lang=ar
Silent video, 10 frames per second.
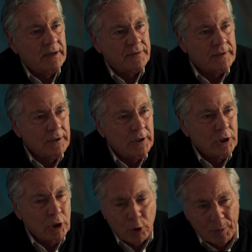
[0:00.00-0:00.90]
نفسي
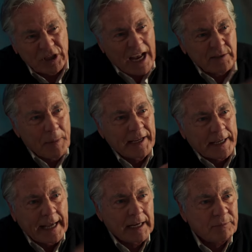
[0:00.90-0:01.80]
ومش هسمح ان
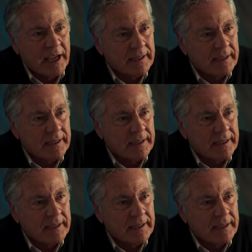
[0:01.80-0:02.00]
الكلام ده